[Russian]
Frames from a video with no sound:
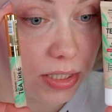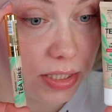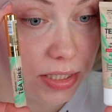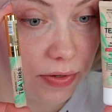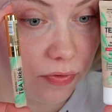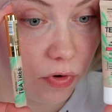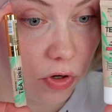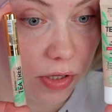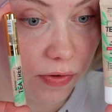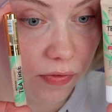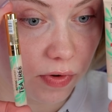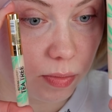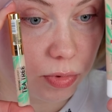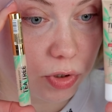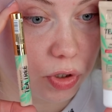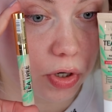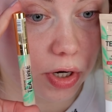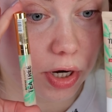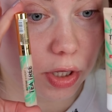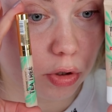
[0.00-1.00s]
Сегодня в
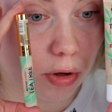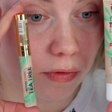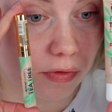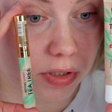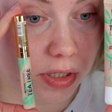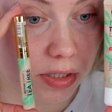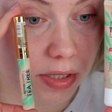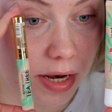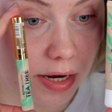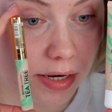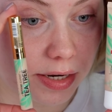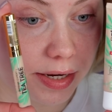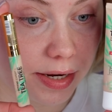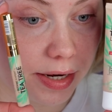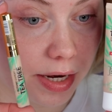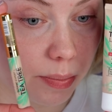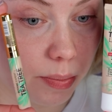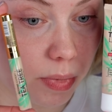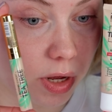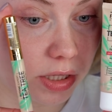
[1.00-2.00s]
обзоре новый тональный
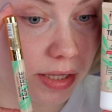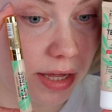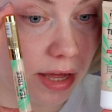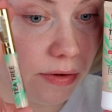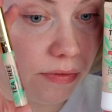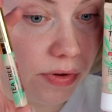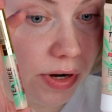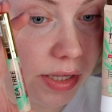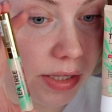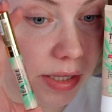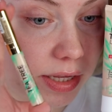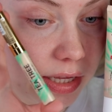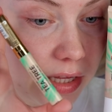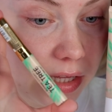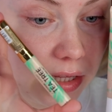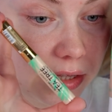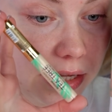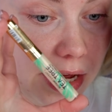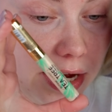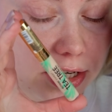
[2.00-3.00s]
крем от Эвелин
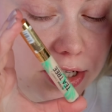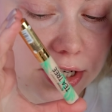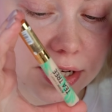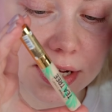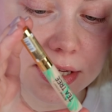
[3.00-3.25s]
и также